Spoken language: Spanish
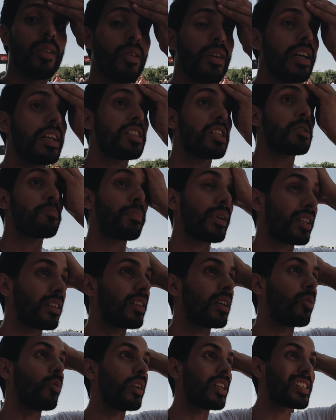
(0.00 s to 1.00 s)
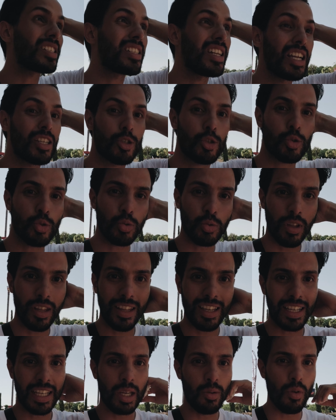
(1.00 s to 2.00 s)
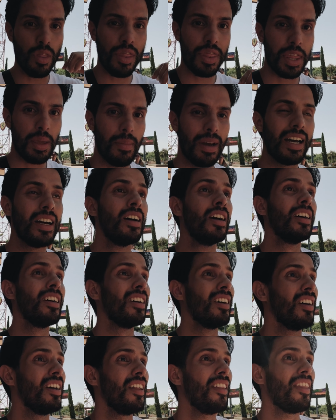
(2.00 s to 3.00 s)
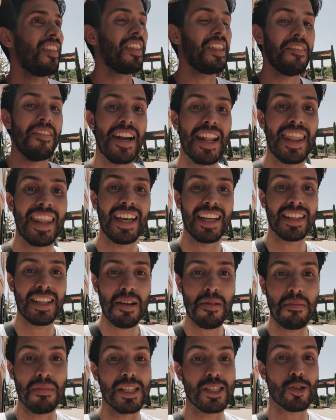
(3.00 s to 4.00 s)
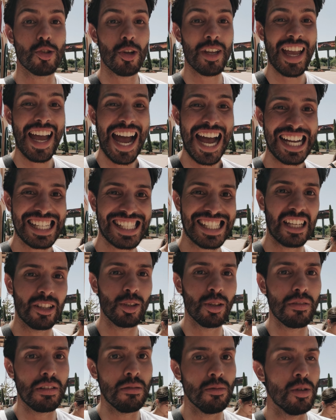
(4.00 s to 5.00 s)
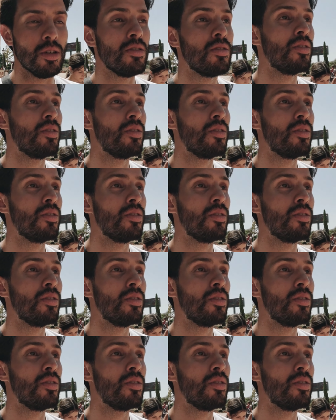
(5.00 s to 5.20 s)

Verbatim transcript: Lo que es espectacular es la sudada que llevo encima. De verdad, me estoy asando vivo.